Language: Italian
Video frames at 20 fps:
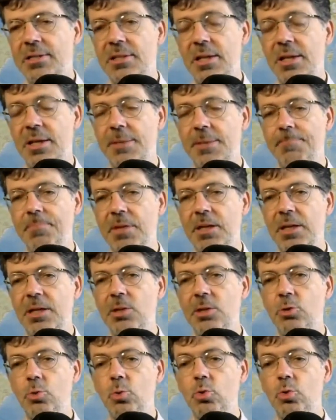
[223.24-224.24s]
ehm,
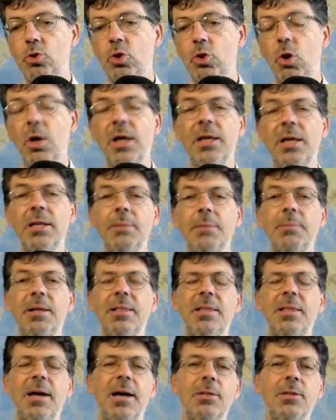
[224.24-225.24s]
il tutto è
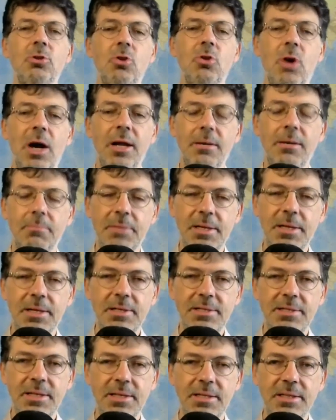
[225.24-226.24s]
rimandato al
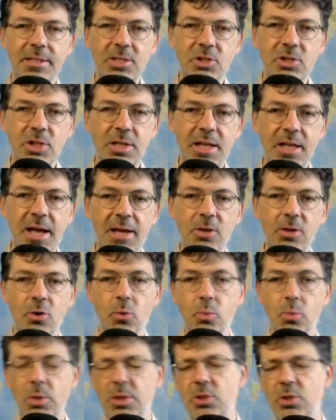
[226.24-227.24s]
mese di
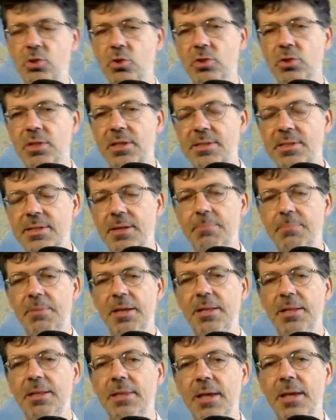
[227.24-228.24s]
gennaio, quindi
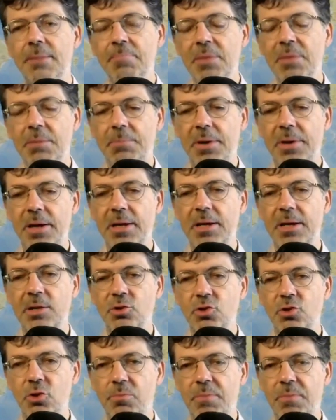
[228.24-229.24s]
sostanzialmente per
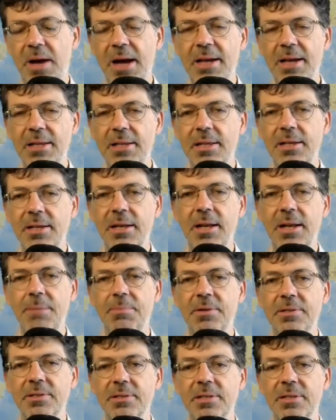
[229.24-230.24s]
Joe Biden la
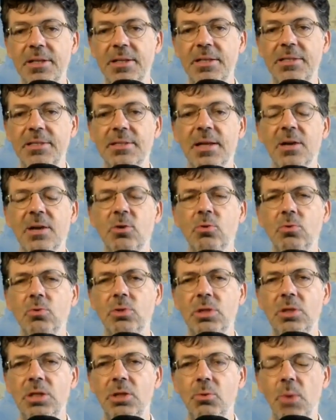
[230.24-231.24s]
presidenza
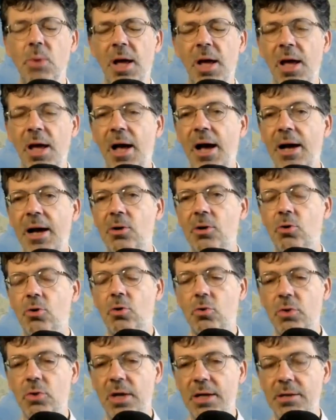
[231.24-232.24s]
continua
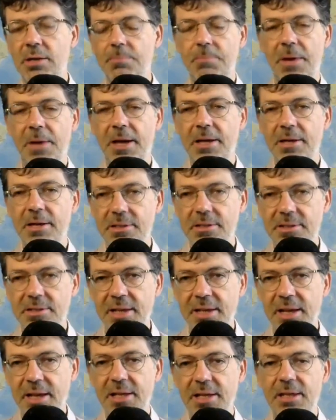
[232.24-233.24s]
ancora per
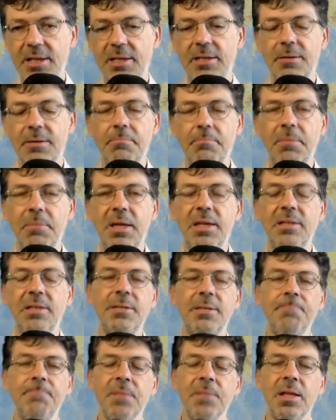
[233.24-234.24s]
sei eh,
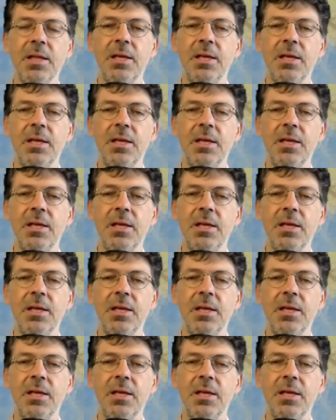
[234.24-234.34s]
mesi.